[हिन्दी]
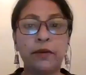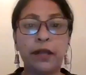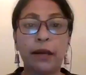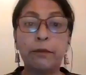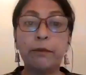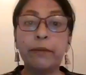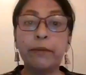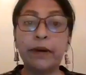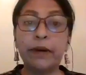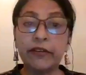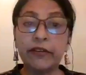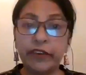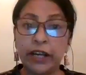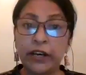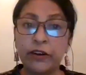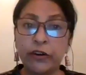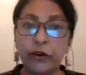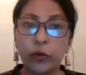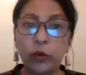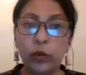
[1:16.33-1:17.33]
नंबर
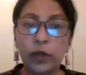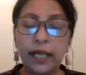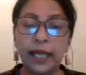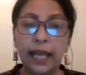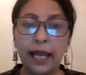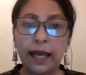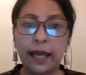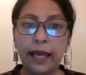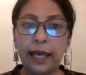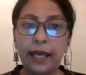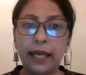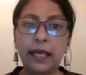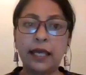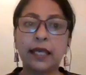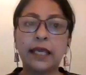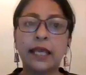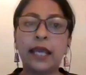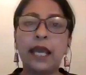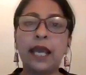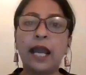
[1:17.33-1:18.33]
वन रूल क्या है
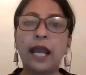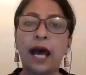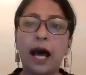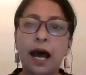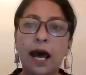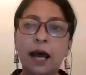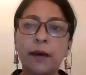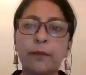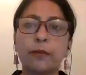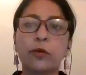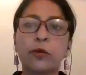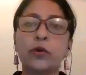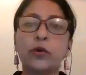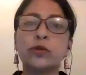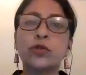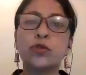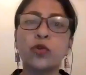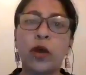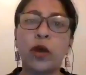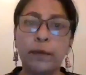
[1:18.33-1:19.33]
कि आपको
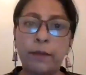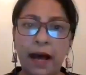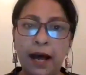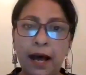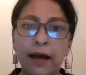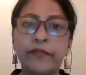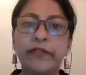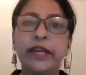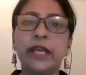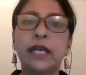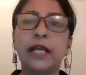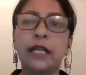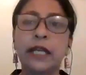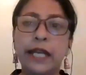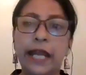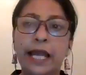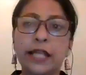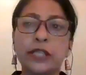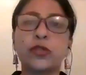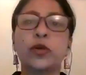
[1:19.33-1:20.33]
स्वाभाविक
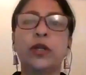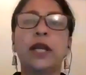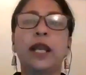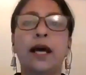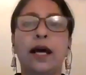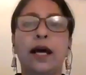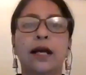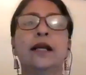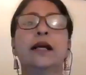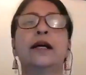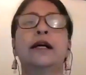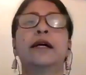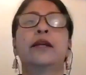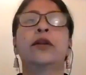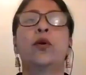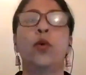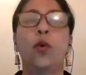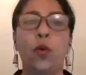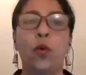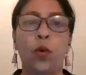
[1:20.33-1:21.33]
नेचुरल हंगर
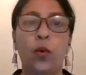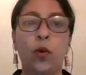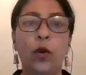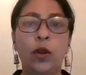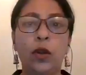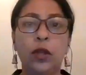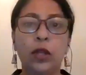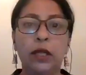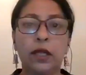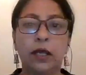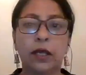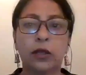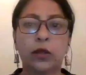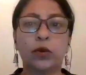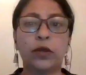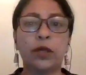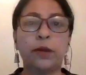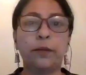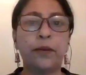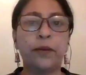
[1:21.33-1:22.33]
हो
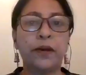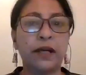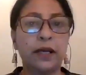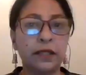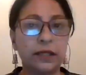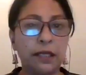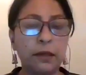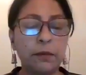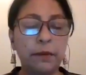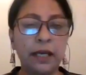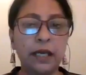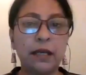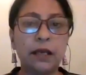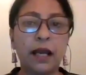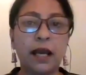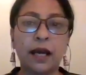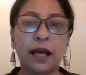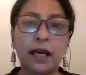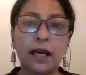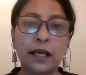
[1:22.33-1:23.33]
क्योंकि प्रकृति में
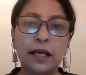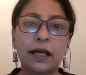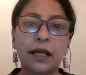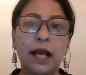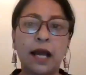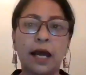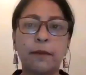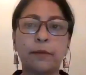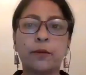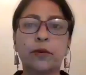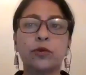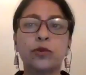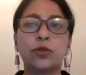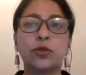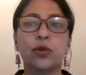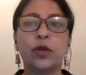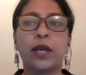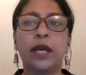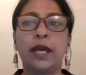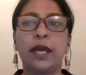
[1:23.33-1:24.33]
अगर आपको
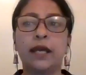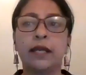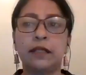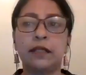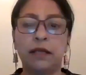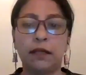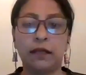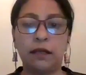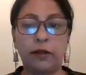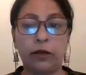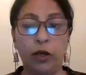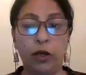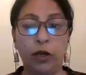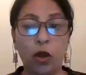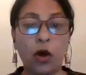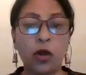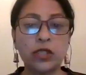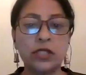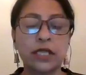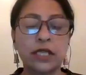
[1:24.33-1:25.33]
जो है
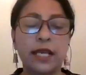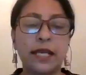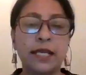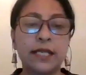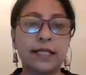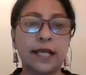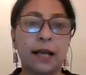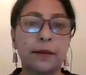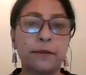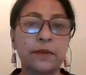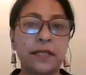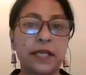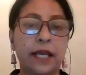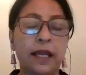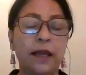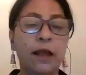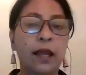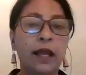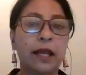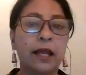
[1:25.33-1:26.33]
लॉस के हिसाब से
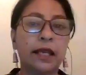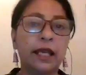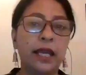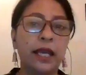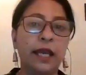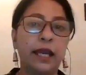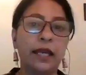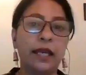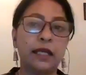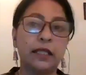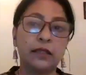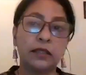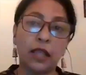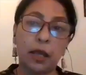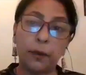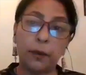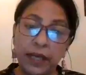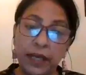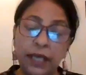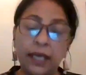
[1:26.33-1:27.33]
के
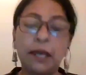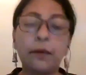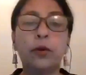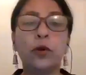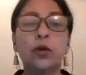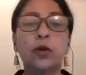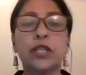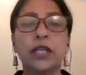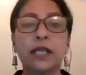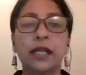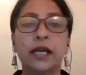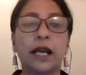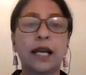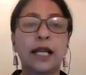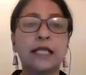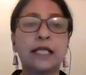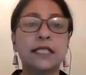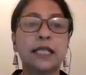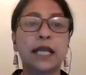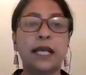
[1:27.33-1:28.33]
तभी ही भोजन
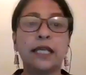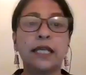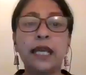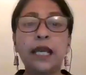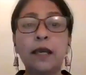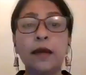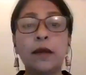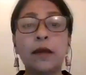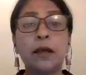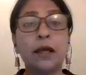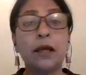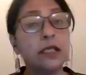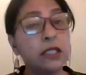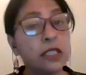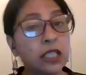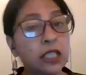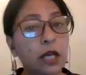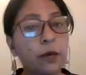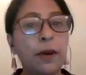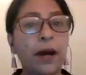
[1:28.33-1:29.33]
करना चाहिए
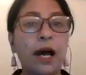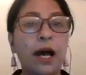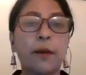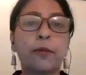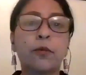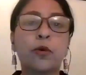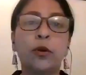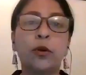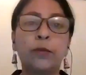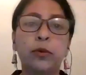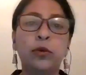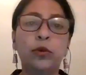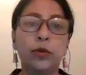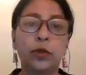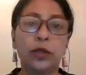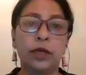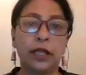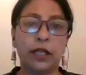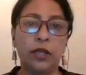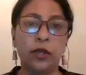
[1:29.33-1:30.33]
जब आपको
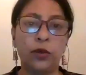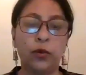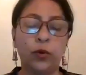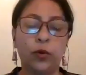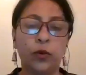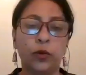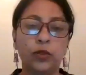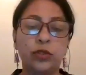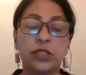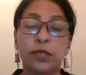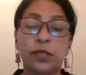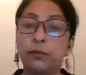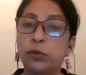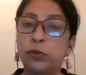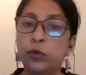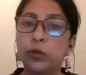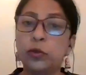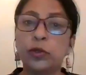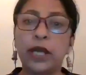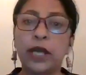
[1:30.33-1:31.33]
भूख लगी हो जब
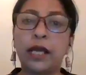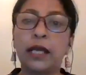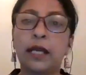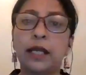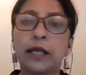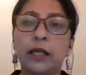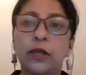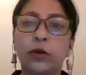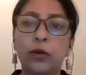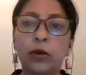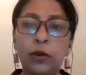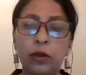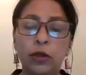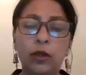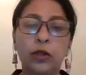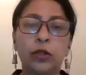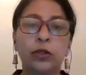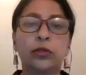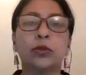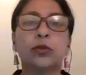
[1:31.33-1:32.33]
भूख ना लगी हो
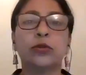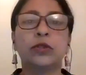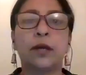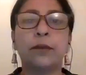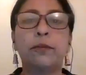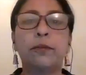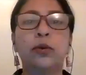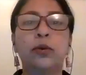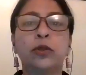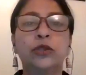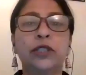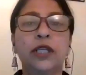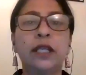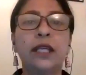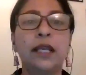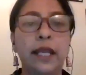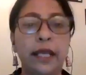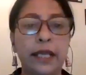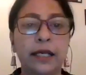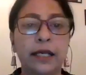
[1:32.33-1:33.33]
तो तब भोजन
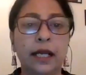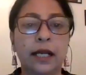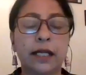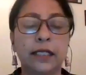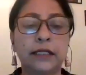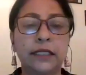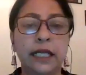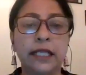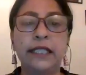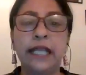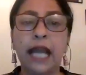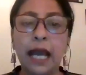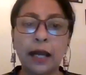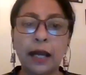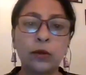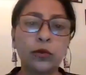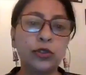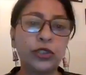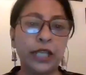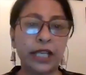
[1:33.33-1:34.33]
नहीं करना चाहिए यहाँ
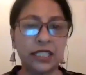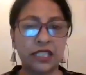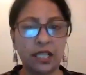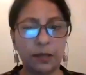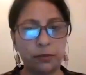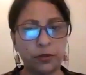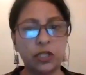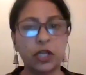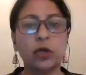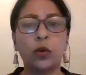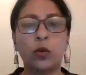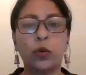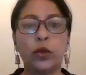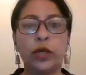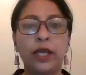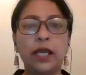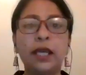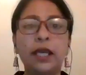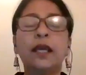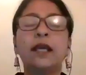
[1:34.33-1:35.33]
कुछ एक्सेप्शन
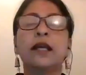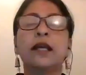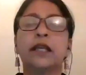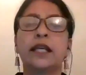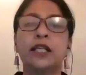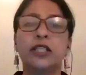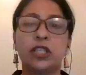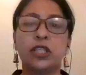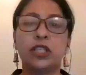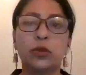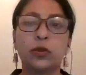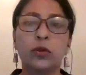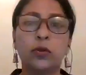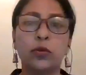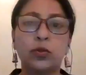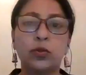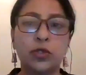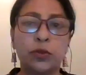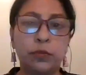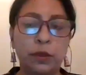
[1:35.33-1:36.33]
होंगी कि जिनको
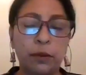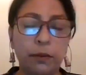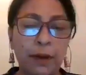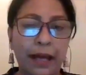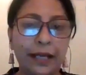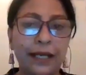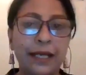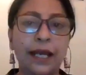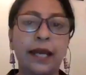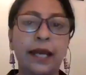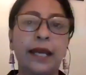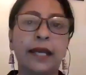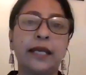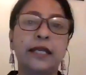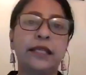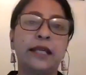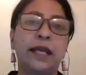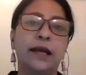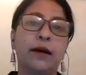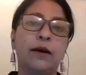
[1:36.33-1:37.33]
कुछ बीमारियां हैं
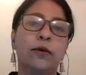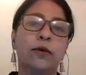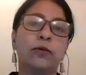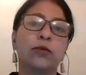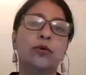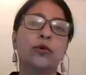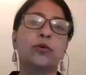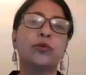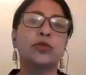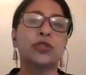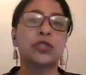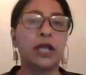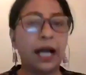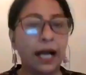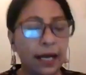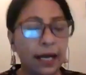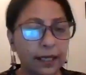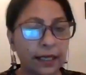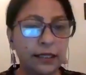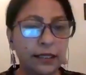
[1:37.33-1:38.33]
या उनको कुछ
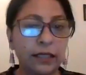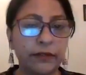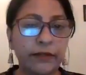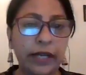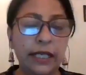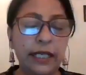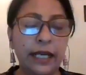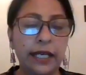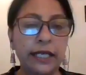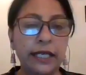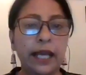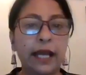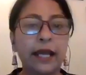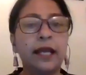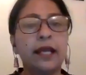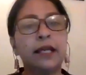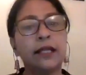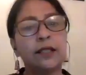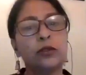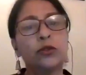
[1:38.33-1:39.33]
खा के दवाई लेनी है
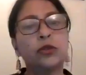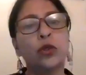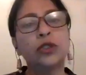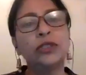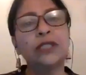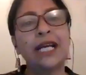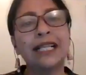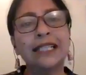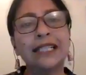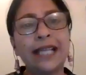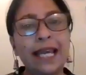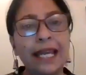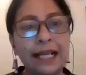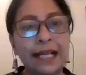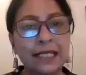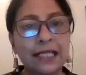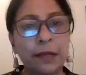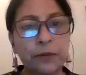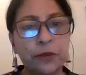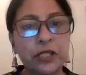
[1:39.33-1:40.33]
दोज आर द
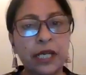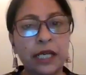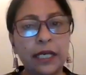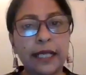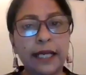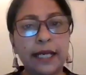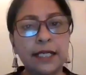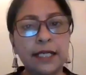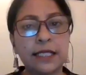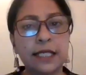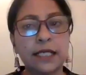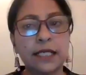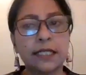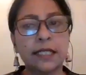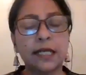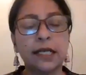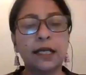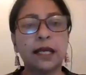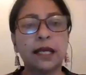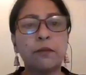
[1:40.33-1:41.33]
एक्सेप्शनल केसेस
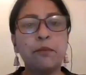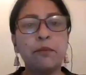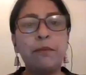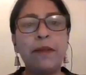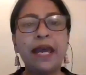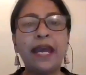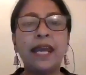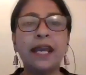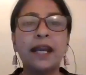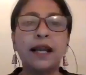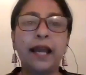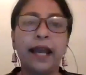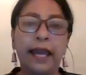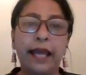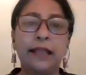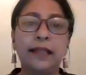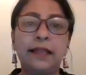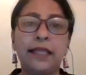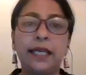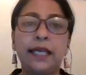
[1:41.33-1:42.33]
मैं एक
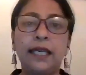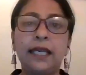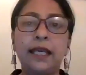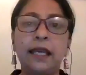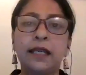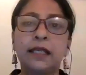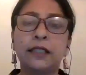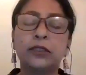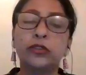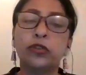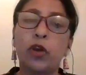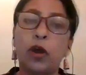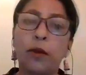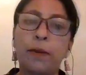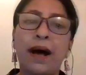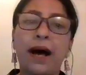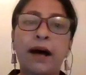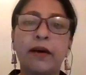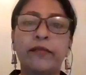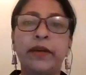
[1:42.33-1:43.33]
हेल्दी
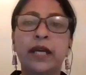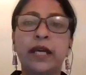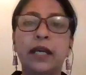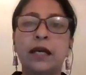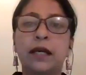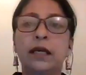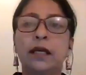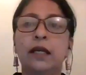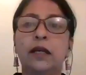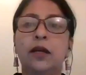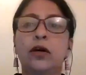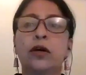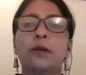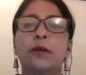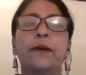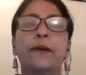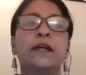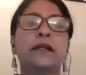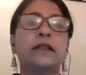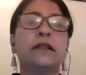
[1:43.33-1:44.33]
स्वाभाविक और
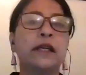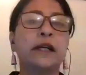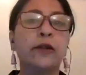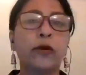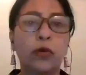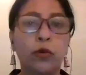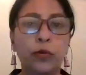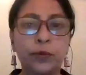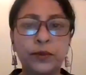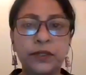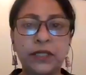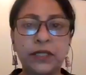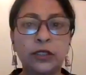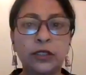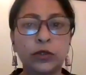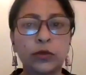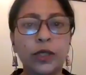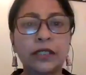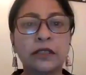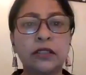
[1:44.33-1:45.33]
प्राकृतिक रूप से
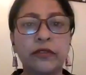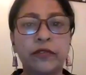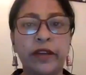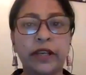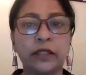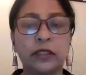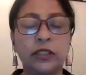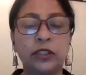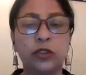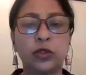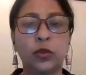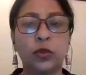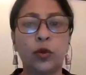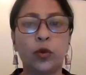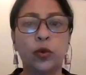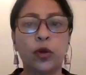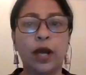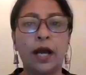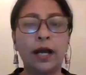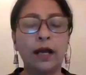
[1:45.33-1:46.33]
स्वस्थ व्यक्ति जो
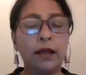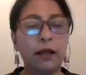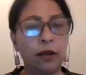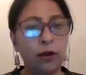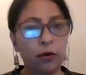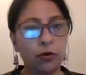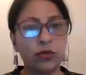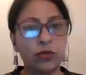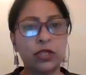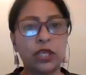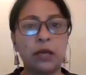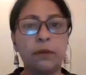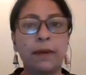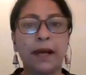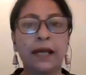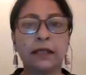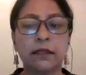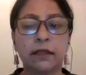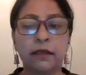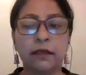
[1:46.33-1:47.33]
होगा उसकी
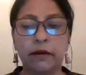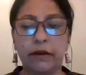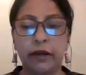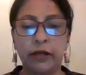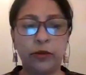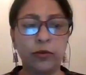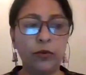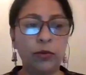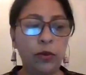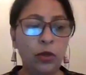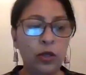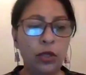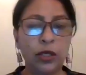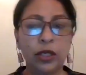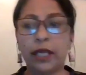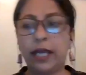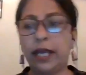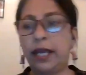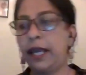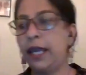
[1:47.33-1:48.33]
बात कर रही हूँ
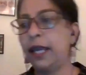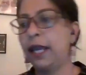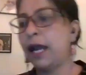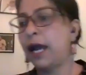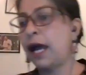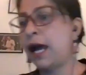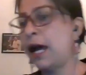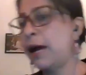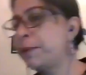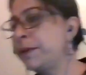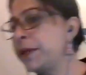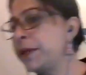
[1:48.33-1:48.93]
कि आप